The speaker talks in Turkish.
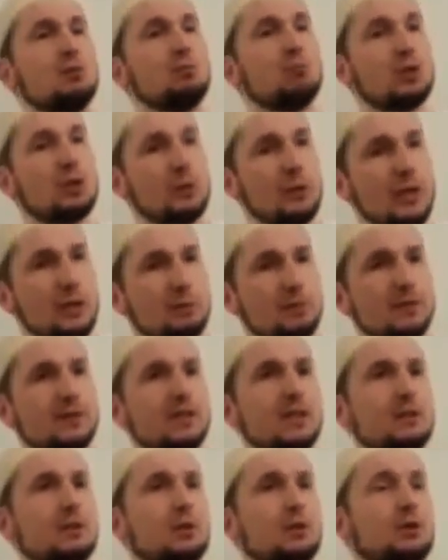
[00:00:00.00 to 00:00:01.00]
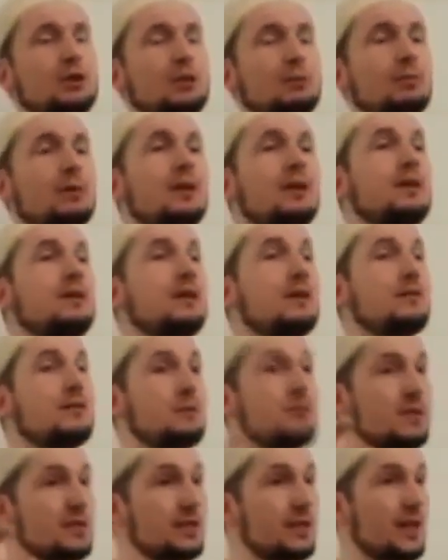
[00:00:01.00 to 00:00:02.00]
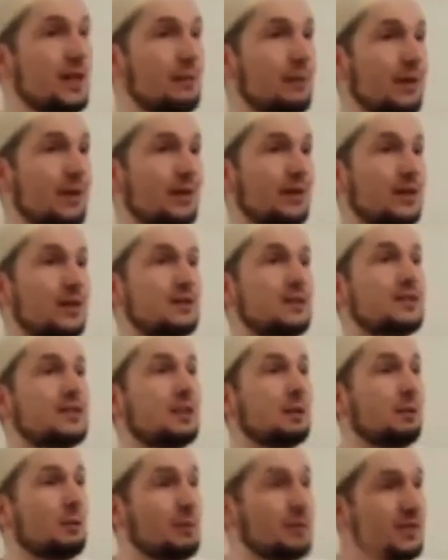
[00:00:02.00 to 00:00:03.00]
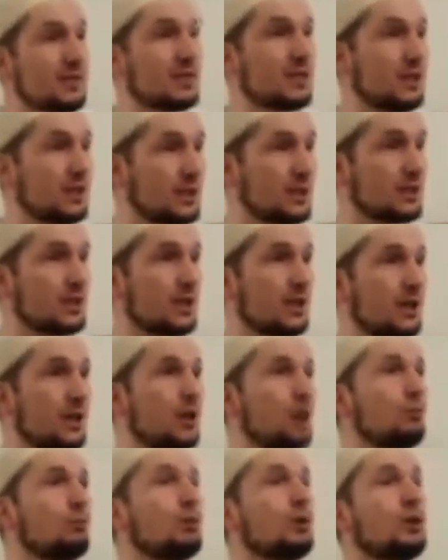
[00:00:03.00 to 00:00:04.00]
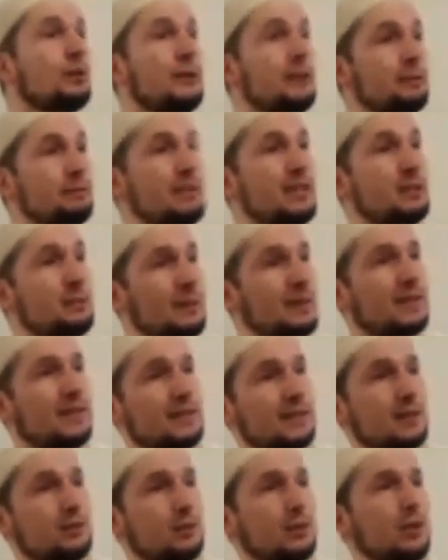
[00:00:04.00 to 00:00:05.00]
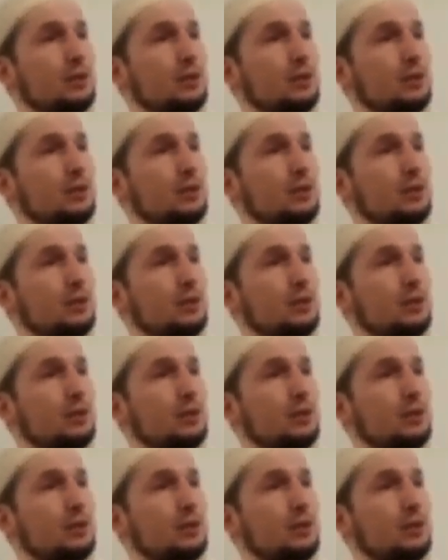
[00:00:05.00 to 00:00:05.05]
Bu gibi hikmetleri var hocam. Nefsimizi terbiye ederiz. Kibrimiz kırılır. Bu gibi hikmetlerden